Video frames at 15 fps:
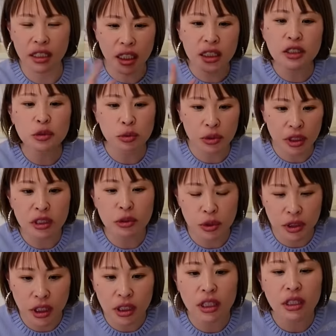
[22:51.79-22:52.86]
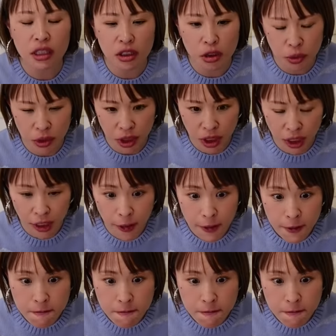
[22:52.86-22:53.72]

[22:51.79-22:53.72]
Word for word: 大丈夫、大丈夫。絶対大丈夫だから。